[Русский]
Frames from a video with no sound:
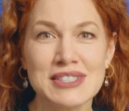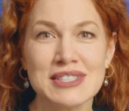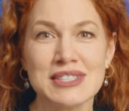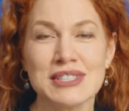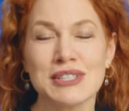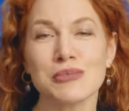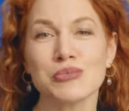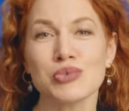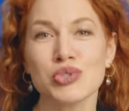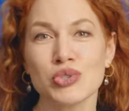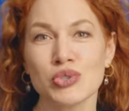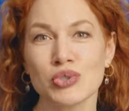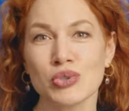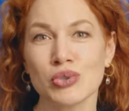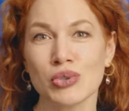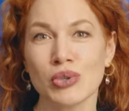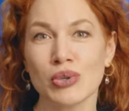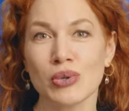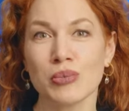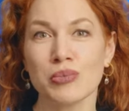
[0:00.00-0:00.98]
тем,
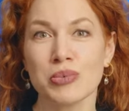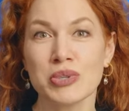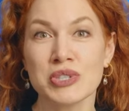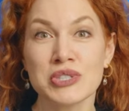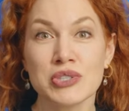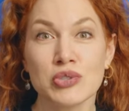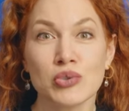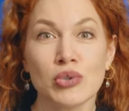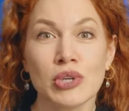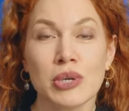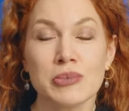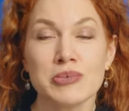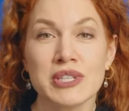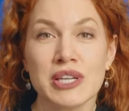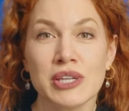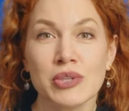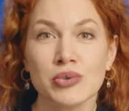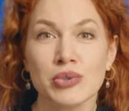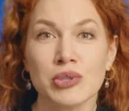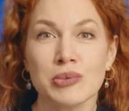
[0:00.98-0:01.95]
что процедура
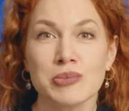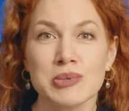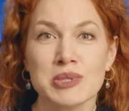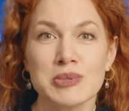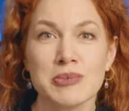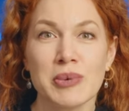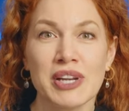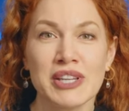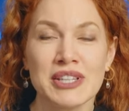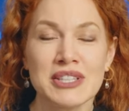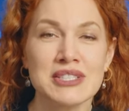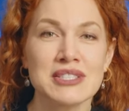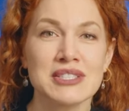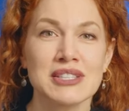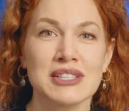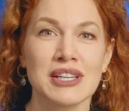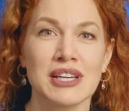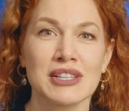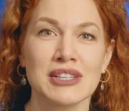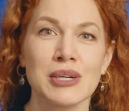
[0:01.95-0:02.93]
абсолютно
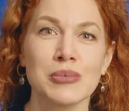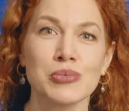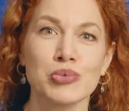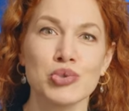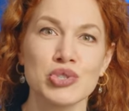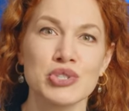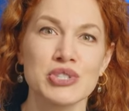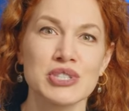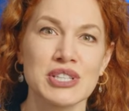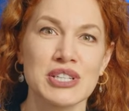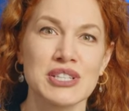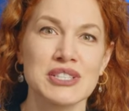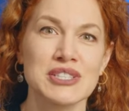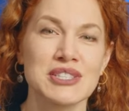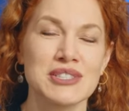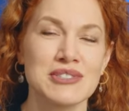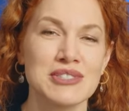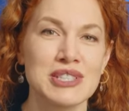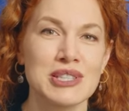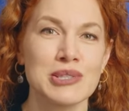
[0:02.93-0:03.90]
безболезненная, она, можно сказать,
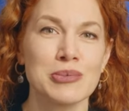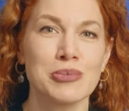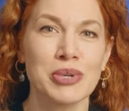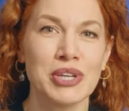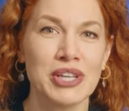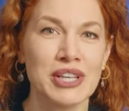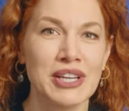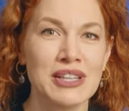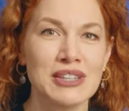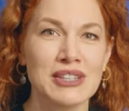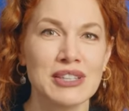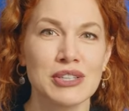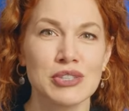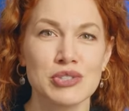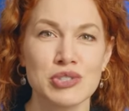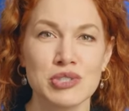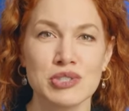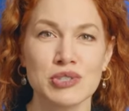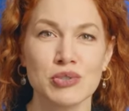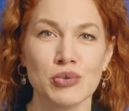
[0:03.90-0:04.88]
действительно приятная,
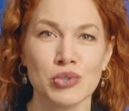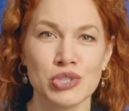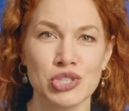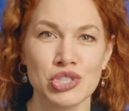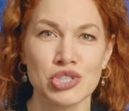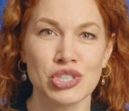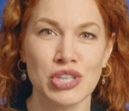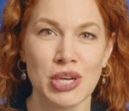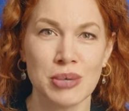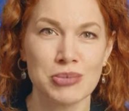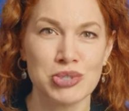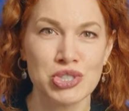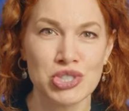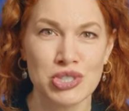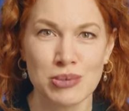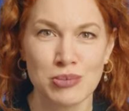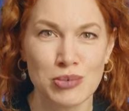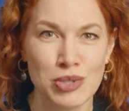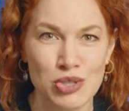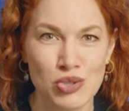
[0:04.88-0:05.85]
с очень
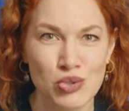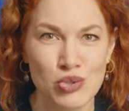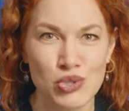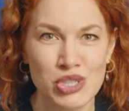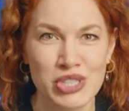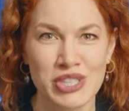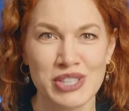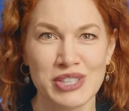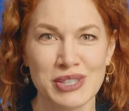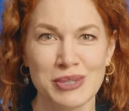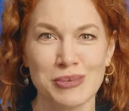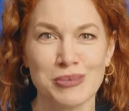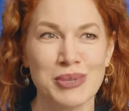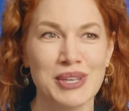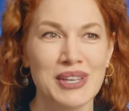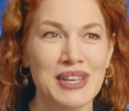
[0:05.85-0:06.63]
необычными ощущениями.